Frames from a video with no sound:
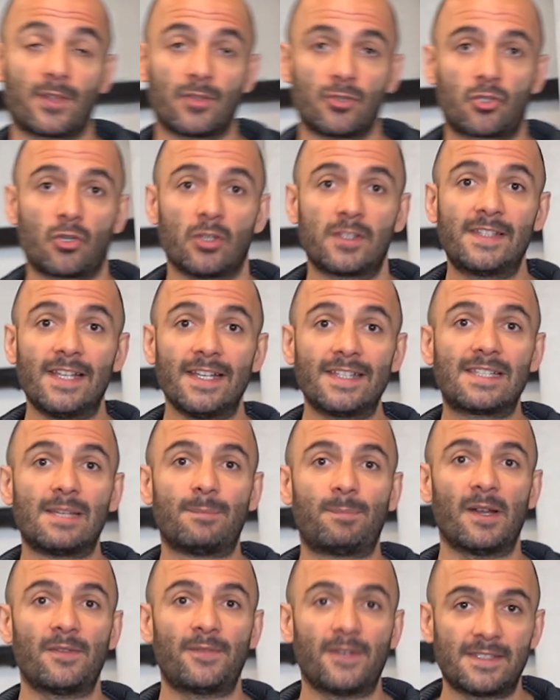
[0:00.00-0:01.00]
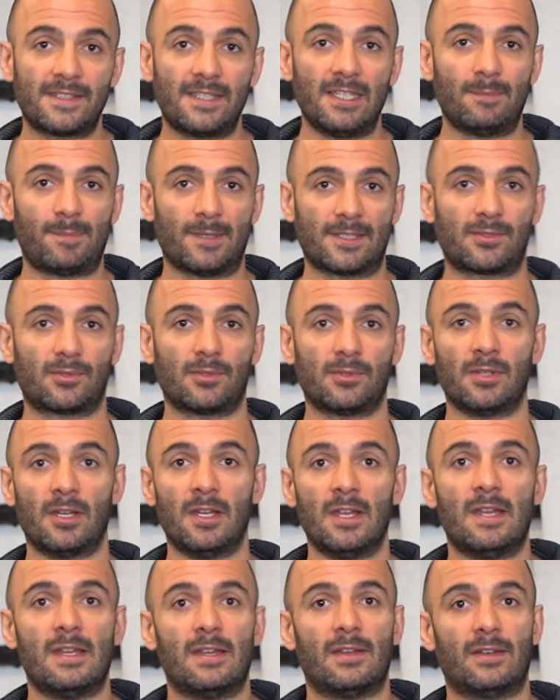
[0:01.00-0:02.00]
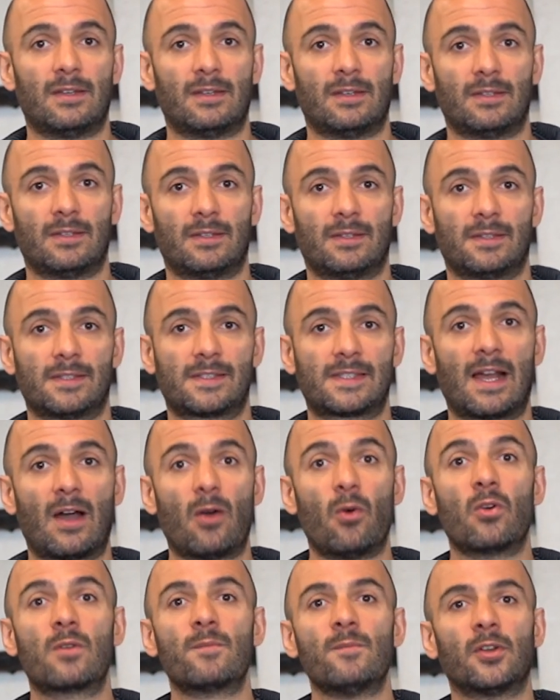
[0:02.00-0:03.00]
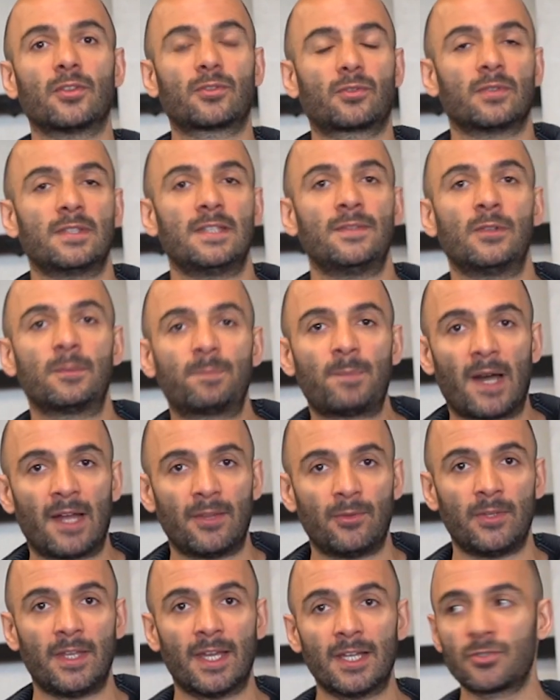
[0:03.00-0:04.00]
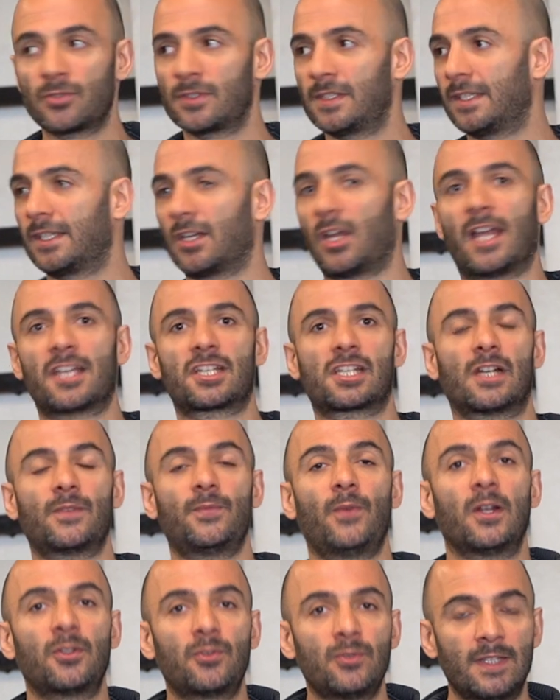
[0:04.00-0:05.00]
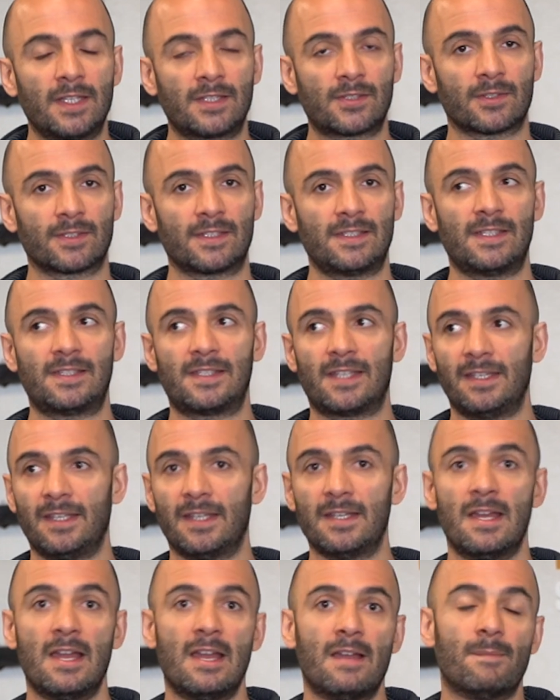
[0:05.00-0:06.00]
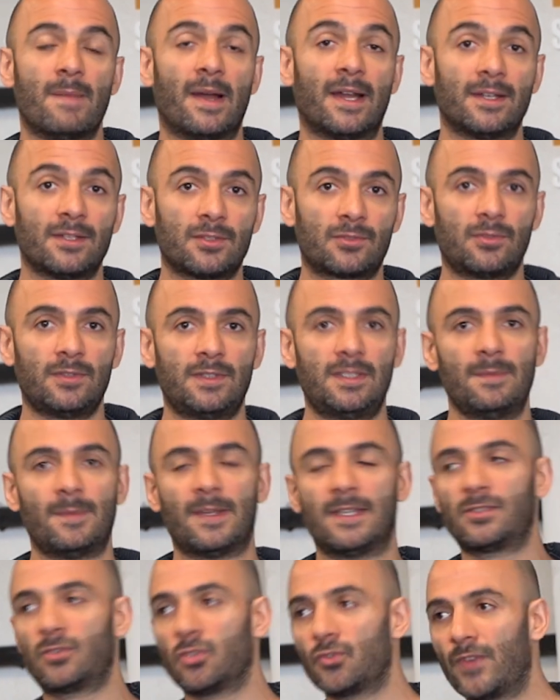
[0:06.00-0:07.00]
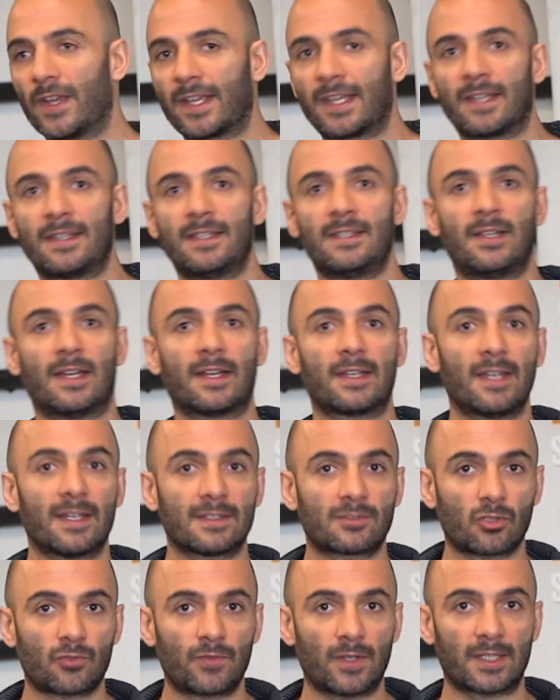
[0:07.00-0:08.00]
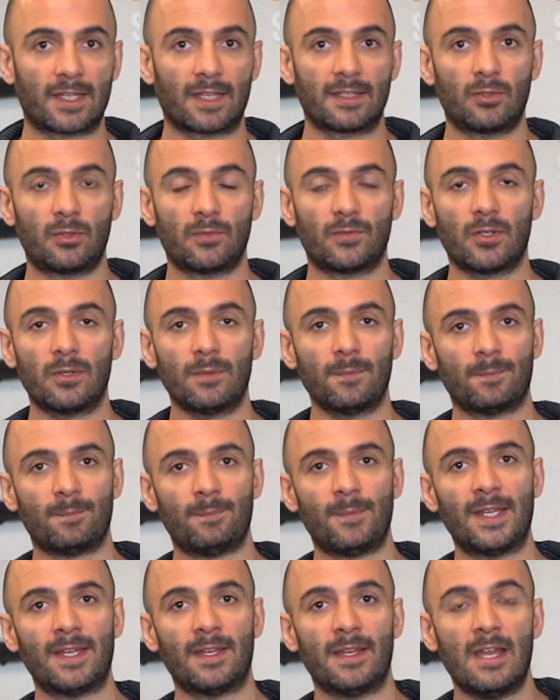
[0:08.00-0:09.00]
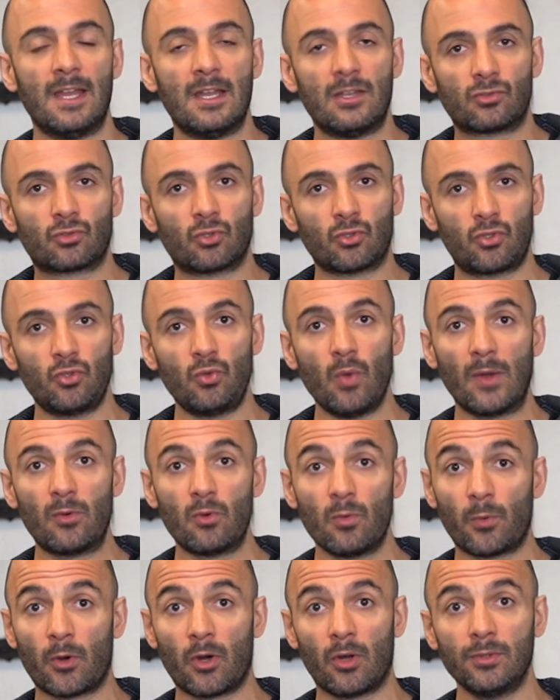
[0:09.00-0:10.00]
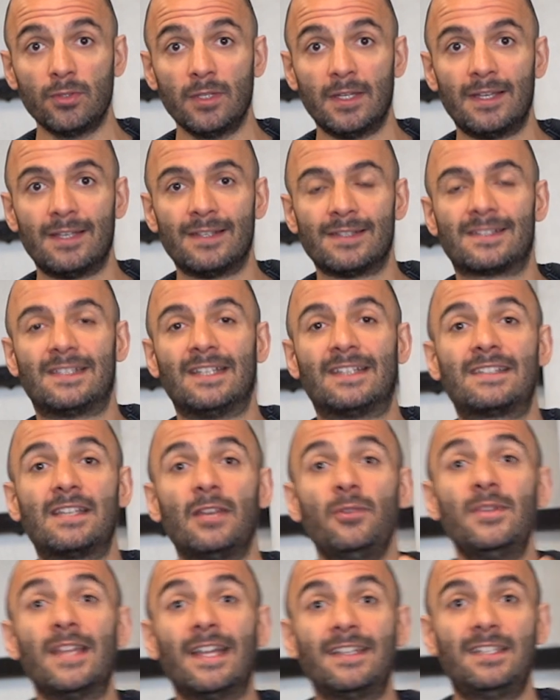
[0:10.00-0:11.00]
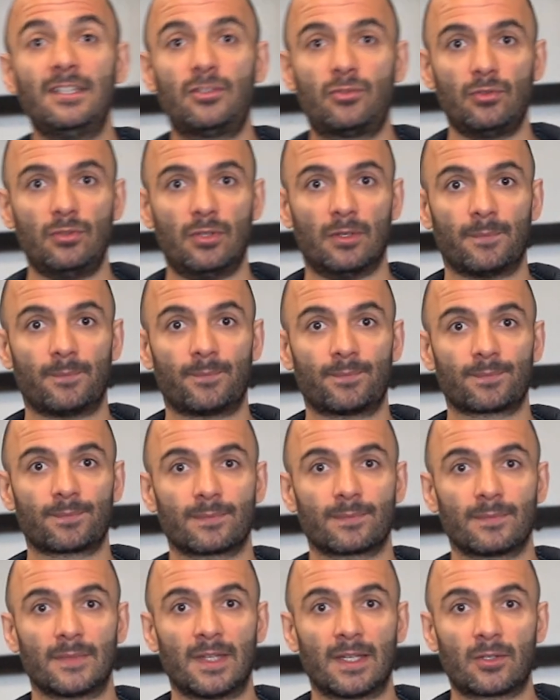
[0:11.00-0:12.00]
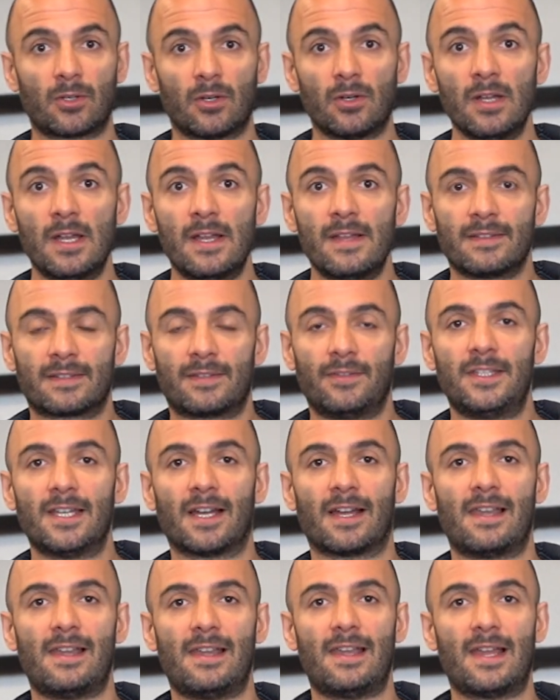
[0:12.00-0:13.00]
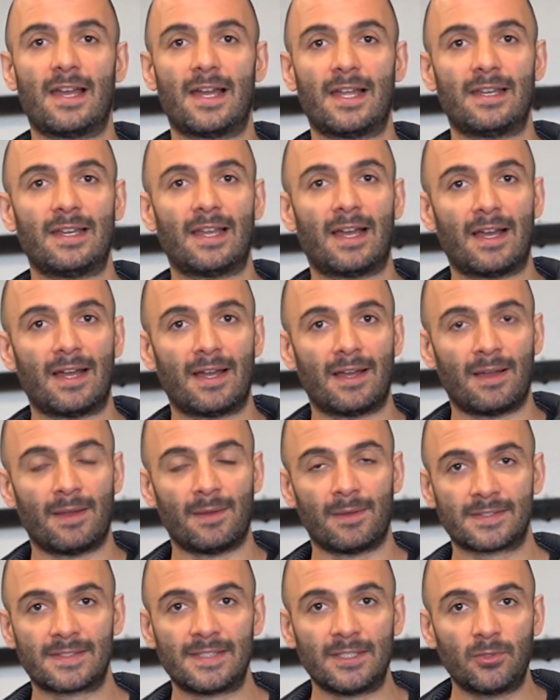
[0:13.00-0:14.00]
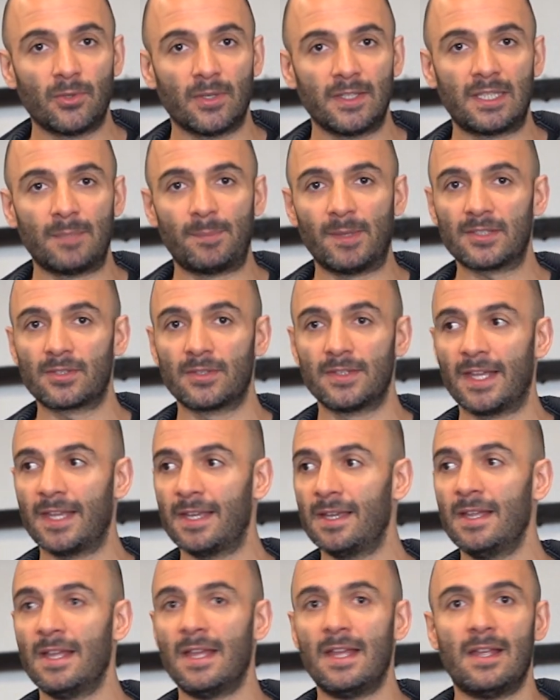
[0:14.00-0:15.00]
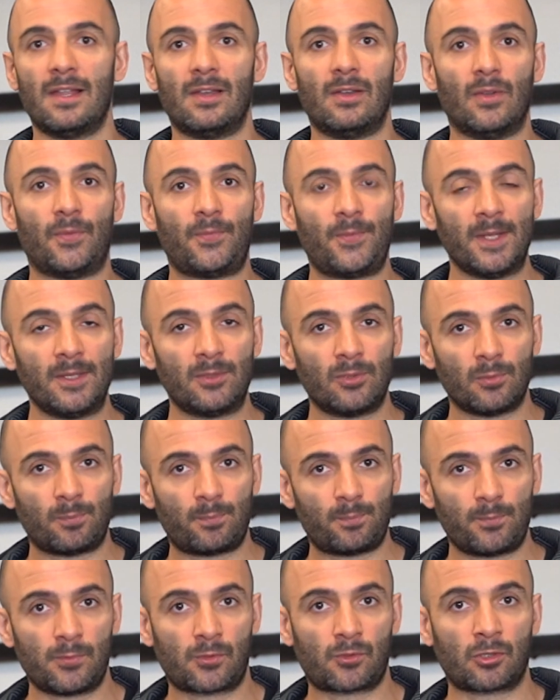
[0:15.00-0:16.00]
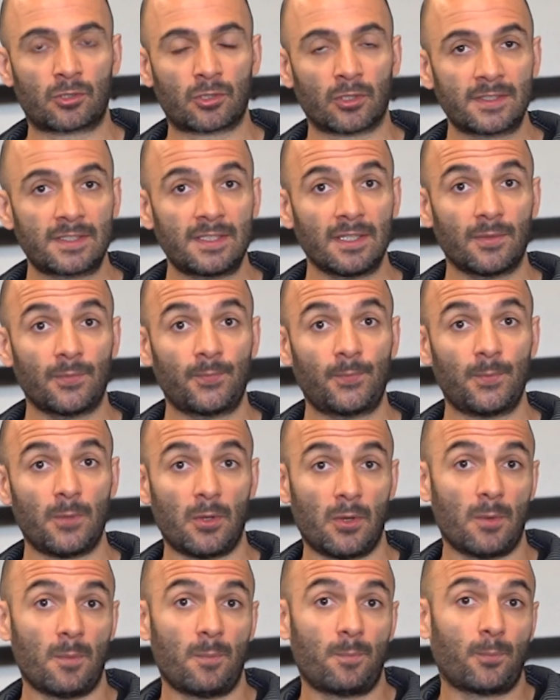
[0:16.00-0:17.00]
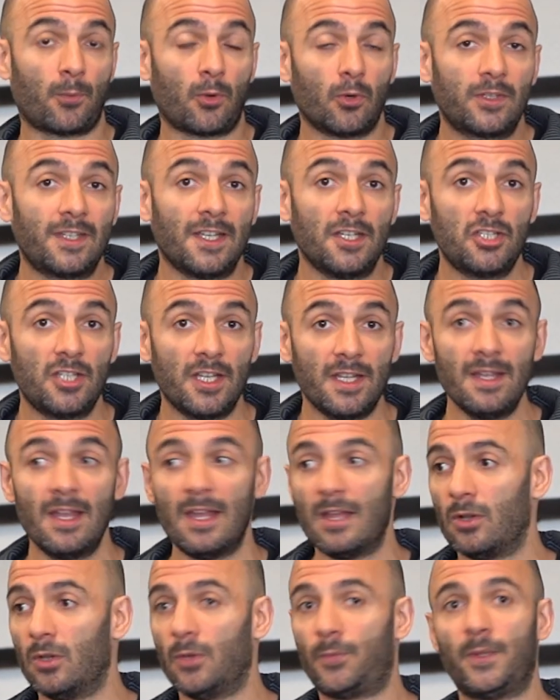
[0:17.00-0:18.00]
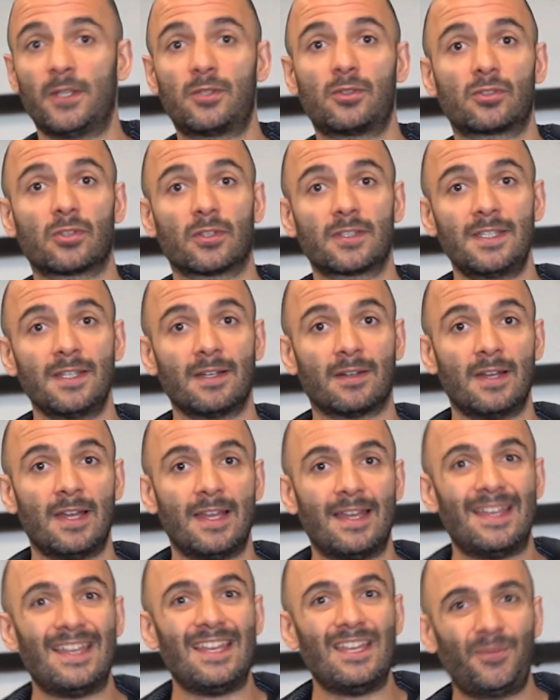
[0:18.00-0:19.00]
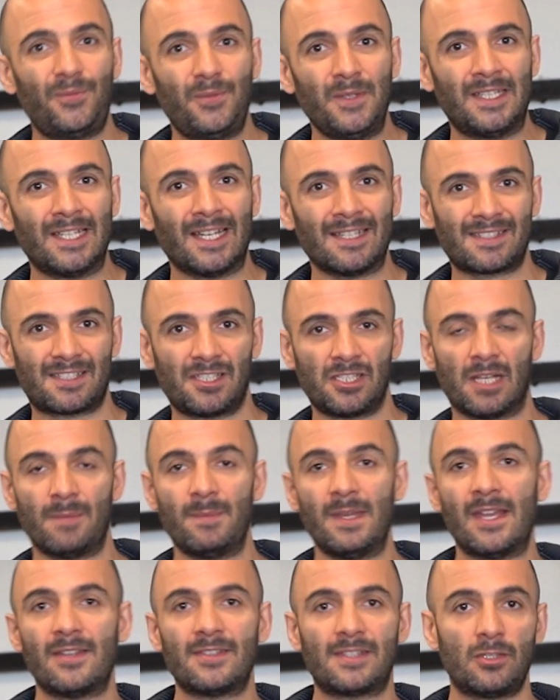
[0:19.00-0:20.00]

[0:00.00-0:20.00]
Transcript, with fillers: je sais que ce n'est pas facile parce que euh, ça augmente ton niveau de paranoïa. Je sais qu'à chaque fois que tu descends des escaliers, bah, tu te dis mais est-ce que je vais regarder derrière, est-ce que je vais regarder devant Mais ce que tu dois comprendre, c'est que c'est une attitude. D'accord Ça veut dire la, sécurité personnelle, le fait de se sentir euh, protégé, le fait de se sentir efficace si jamais il y a une